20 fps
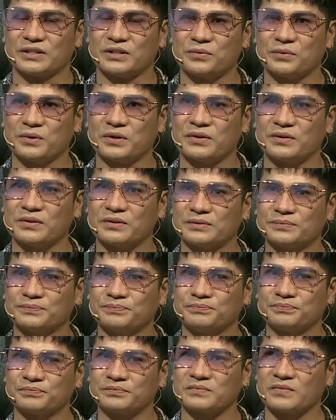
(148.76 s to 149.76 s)
lúc đó
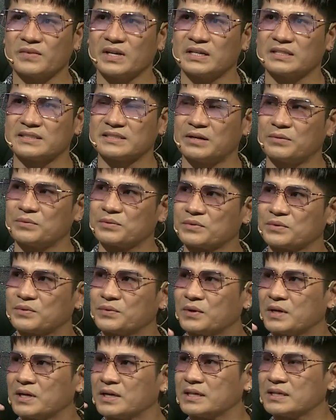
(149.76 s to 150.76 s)
giọng
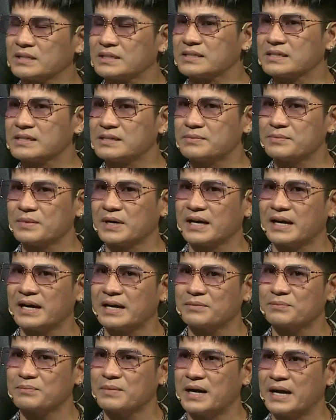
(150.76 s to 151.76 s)
của chị mà
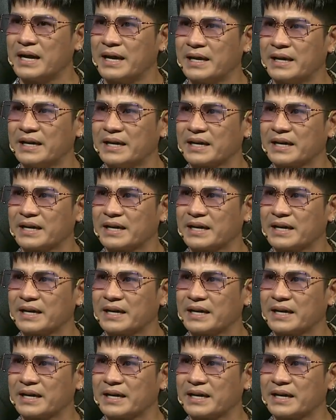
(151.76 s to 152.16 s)
hát bài